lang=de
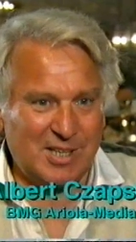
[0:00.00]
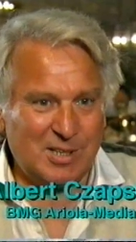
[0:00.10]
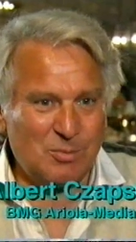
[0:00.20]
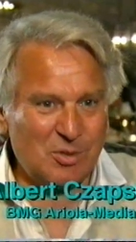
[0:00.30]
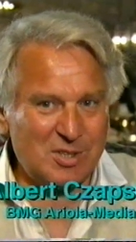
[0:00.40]

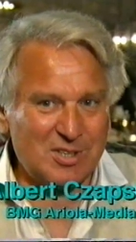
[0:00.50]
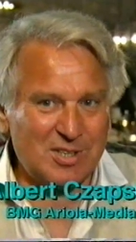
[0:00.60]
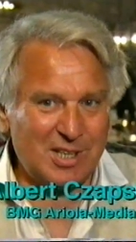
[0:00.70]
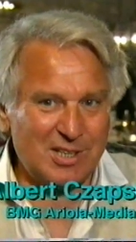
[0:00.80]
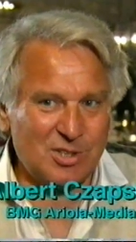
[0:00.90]
die
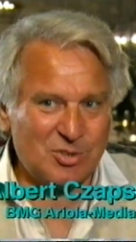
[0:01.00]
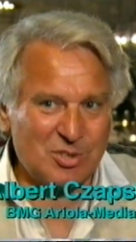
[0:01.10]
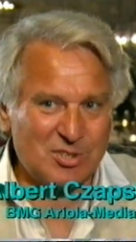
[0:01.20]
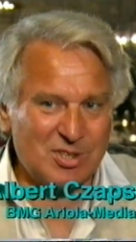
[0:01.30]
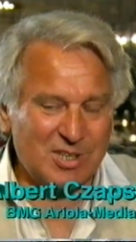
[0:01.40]
Möglichkeit der
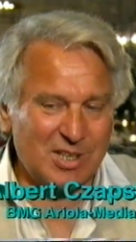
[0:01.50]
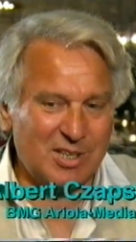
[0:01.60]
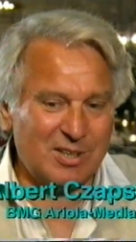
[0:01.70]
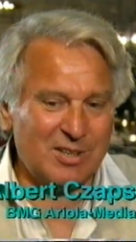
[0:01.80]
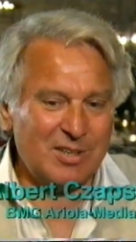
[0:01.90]

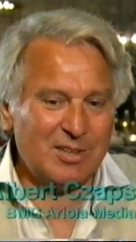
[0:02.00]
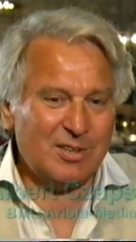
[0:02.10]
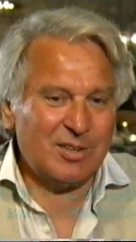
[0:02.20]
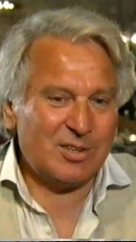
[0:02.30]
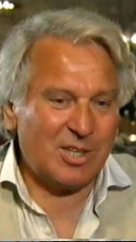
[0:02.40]
Schürzenjäger,
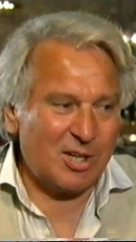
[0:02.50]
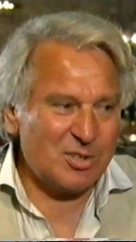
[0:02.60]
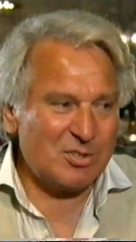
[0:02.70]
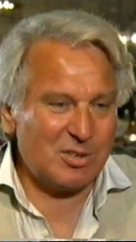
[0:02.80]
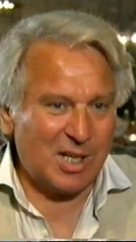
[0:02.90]

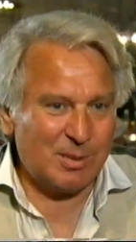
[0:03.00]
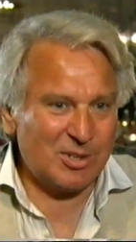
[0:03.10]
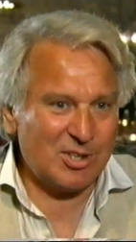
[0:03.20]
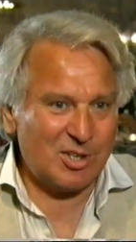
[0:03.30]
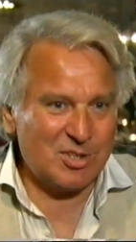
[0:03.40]
Tausende und
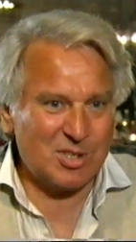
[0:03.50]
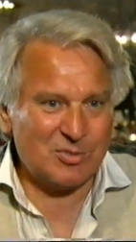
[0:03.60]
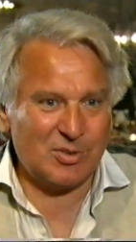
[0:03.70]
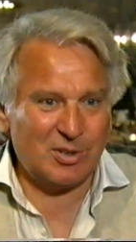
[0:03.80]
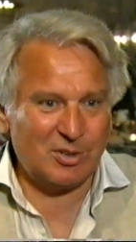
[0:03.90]

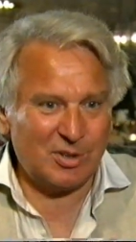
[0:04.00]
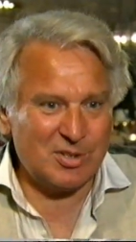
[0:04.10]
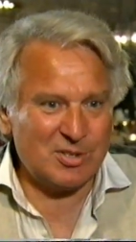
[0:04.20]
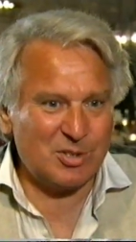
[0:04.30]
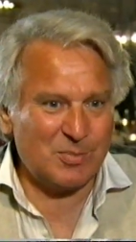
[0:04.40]
Abertausende von
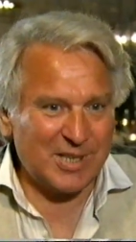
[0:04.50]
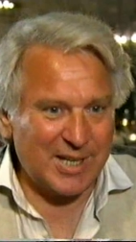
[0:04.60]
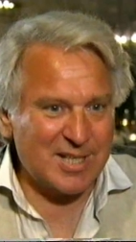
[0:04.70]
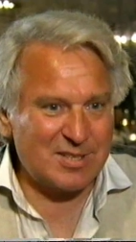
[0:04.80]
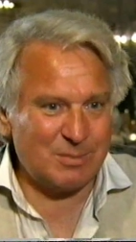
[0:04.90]
Leuten zu
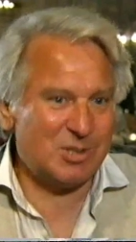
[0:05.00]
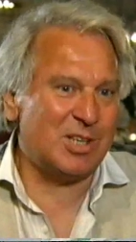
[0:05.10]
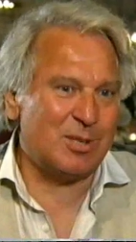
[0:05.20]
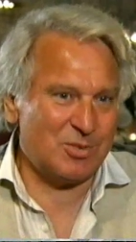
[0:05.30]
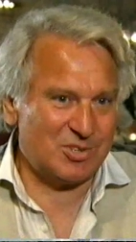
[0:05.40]
begeistern mit
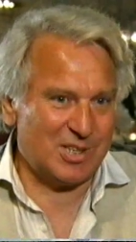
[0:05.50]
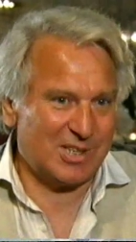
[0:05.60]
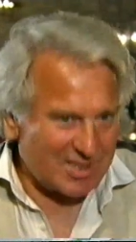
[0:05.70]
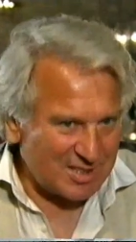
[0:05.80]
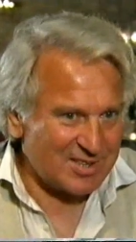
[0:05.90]
ihrer
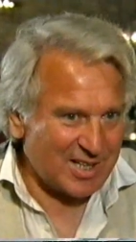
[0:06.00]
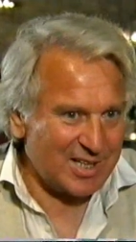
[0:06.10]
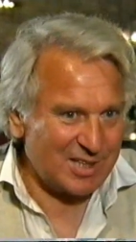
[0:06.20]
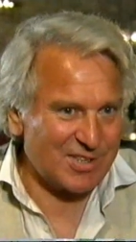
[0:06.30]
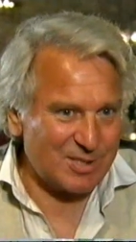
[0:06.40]
Musik. Das ist
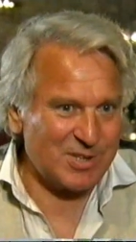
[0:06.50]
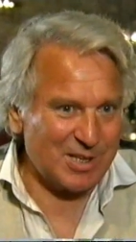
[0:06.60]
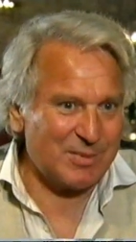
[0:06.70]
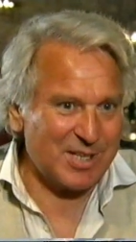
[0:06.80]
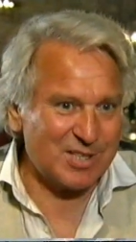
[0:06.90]
eigentlich, was
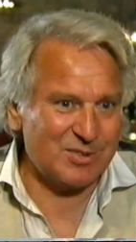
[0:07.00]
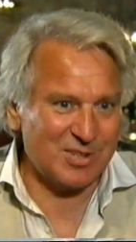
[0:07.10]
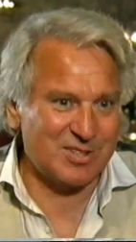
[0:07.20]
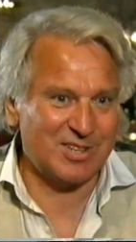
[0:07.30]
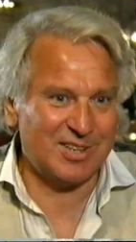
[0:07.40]
mich am meisten
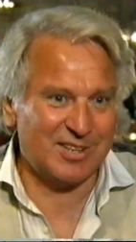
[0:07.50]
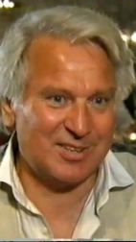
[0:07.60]
fasziniert.